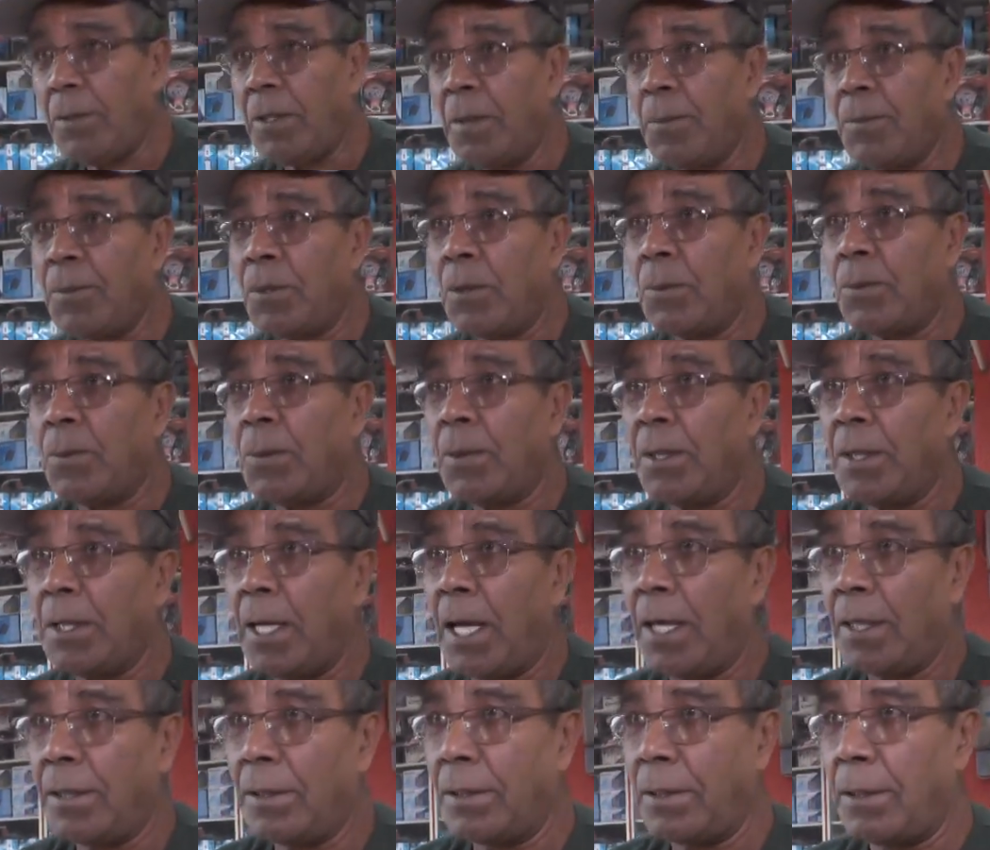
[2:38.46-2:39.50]
temos
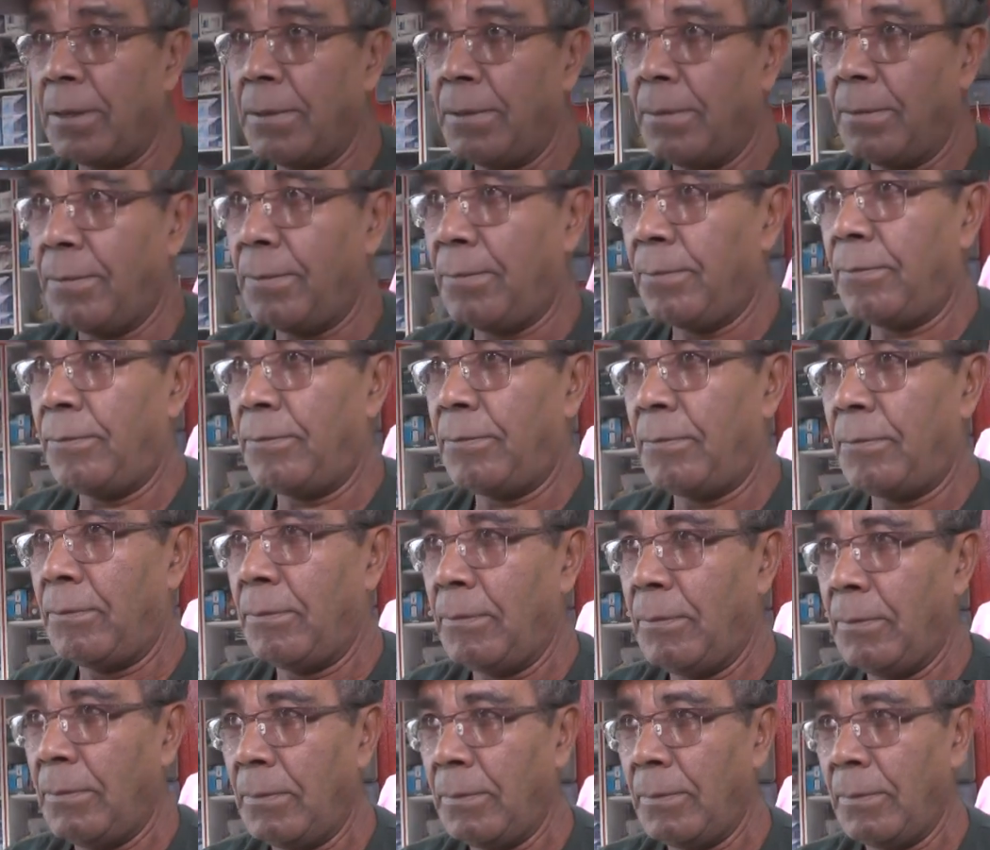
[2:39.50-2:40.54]
autoridade
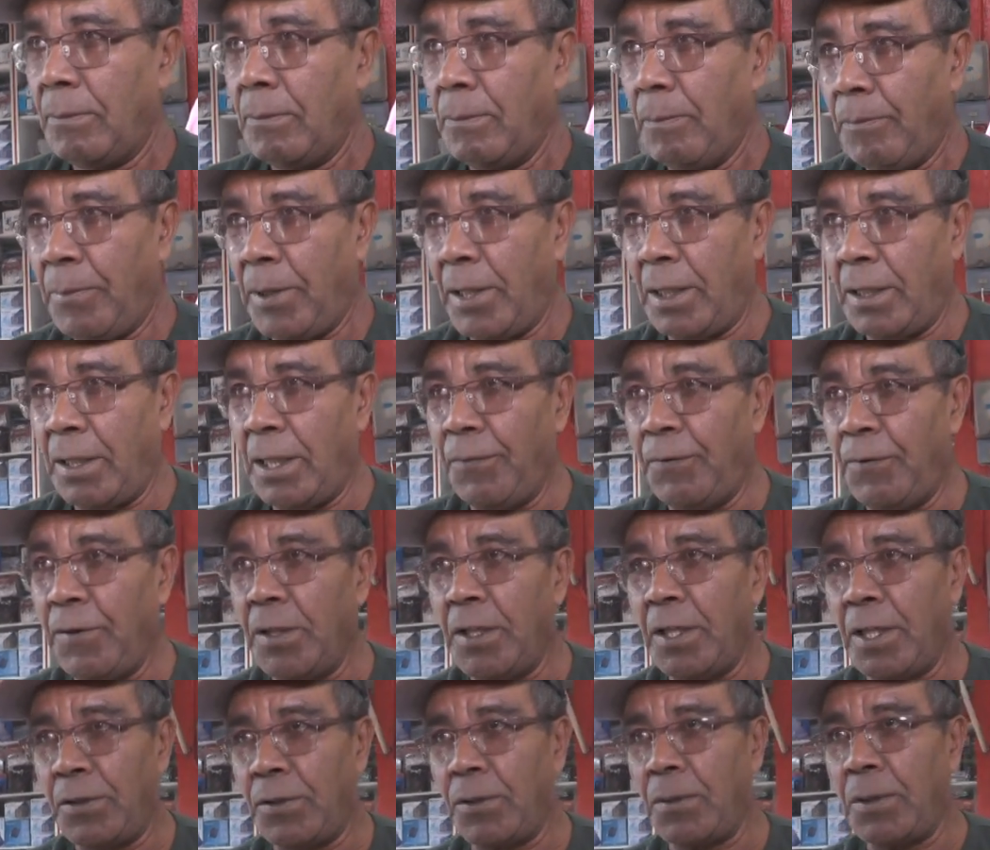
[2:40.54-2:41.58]
para
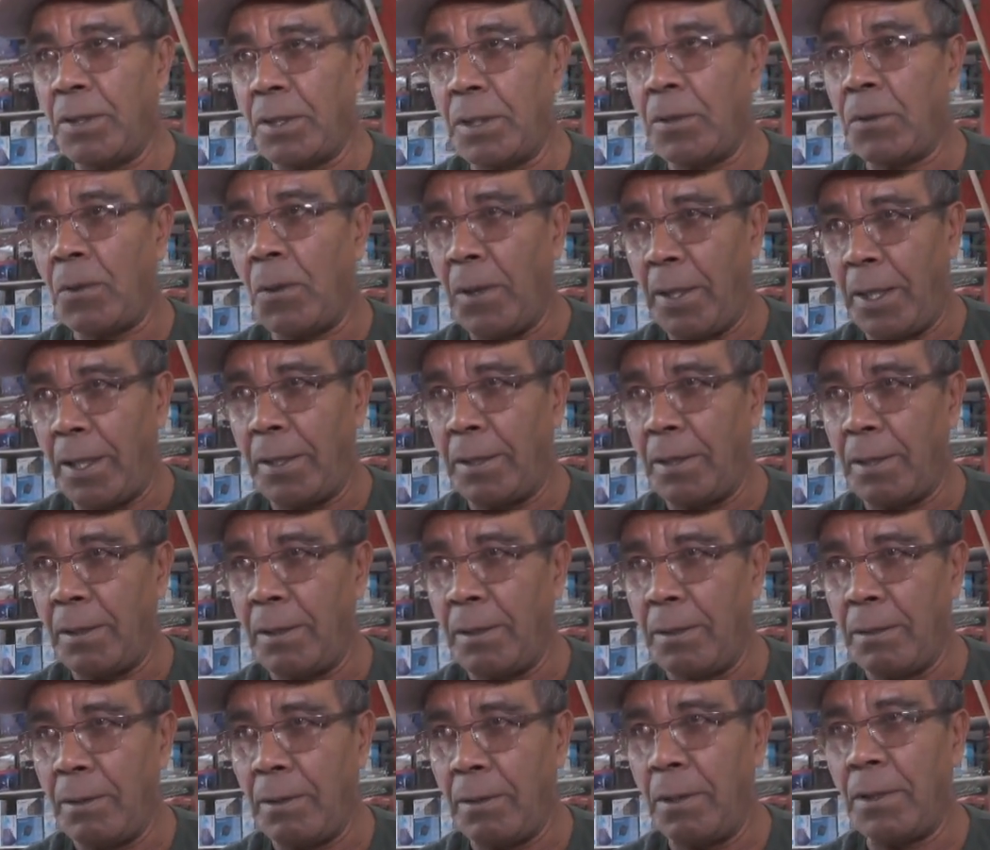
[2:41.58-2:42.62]
definir as coisas corretas.
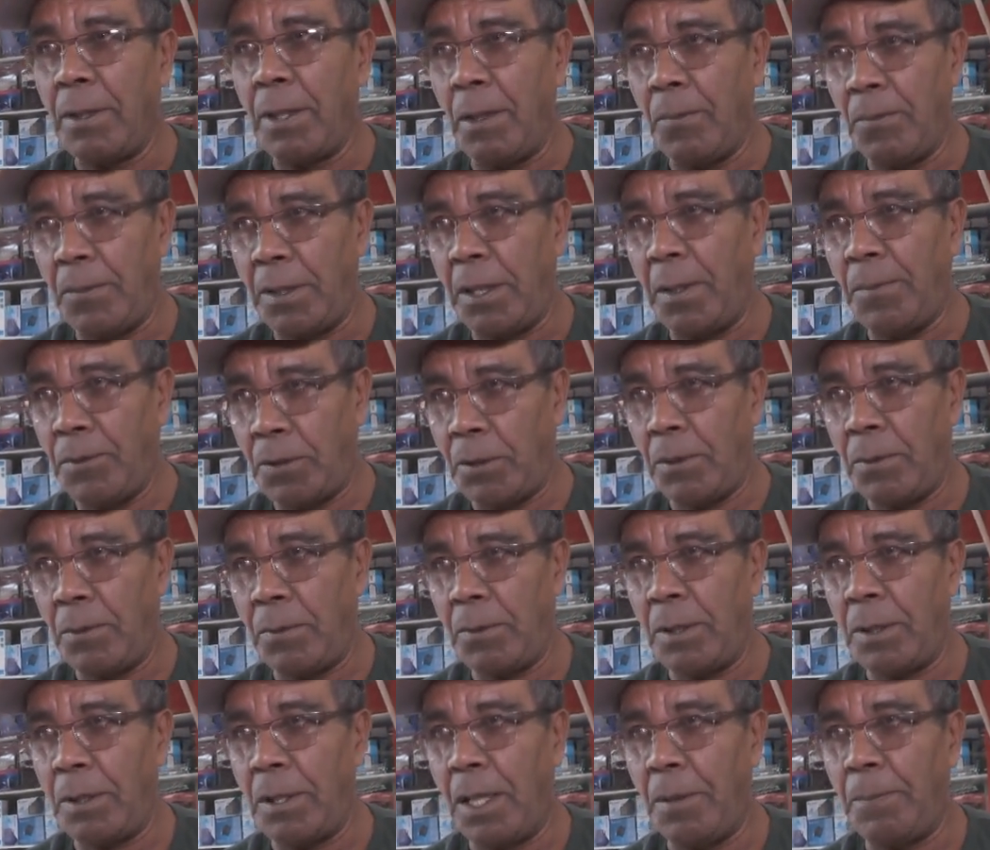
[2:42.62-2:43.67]
Nós não temos
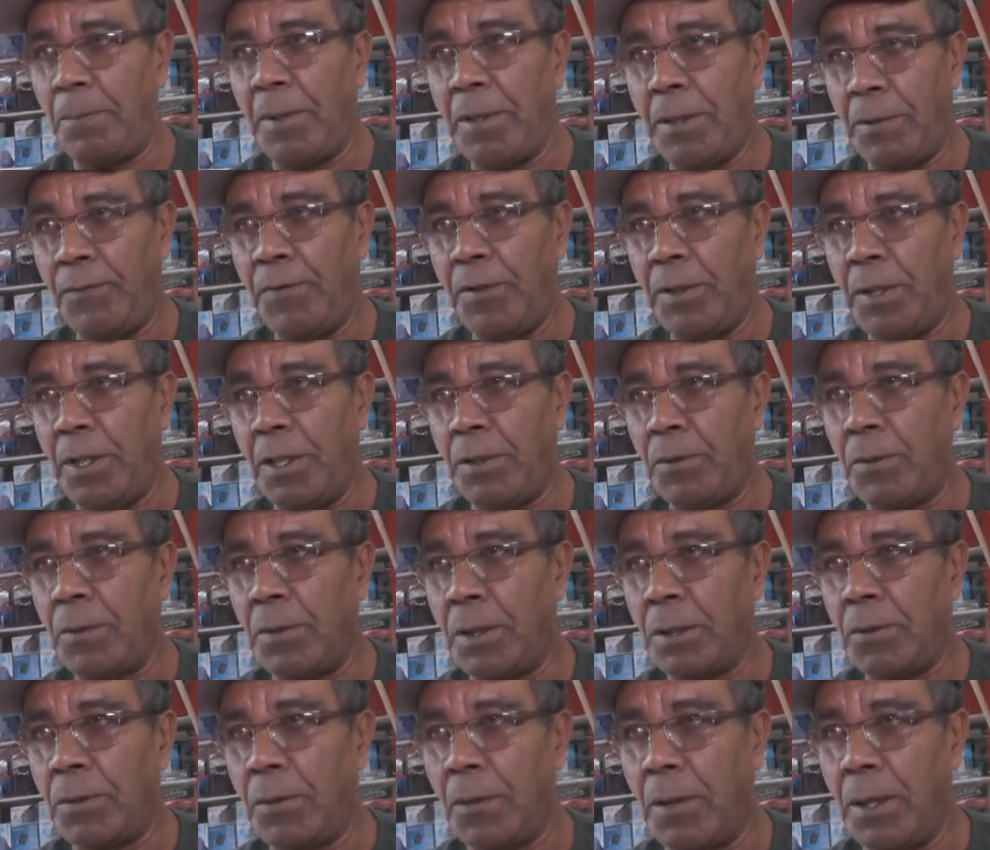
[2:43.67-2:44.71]
autoridade para definir as
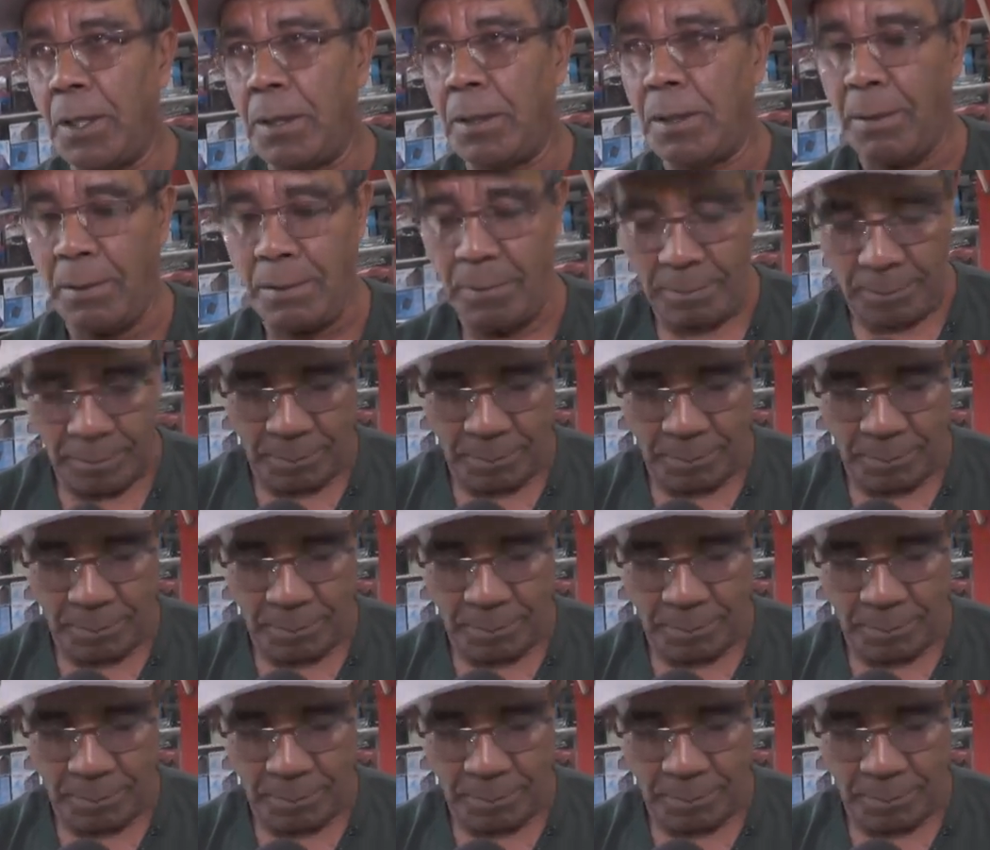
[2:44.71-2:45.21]
coisas corretas.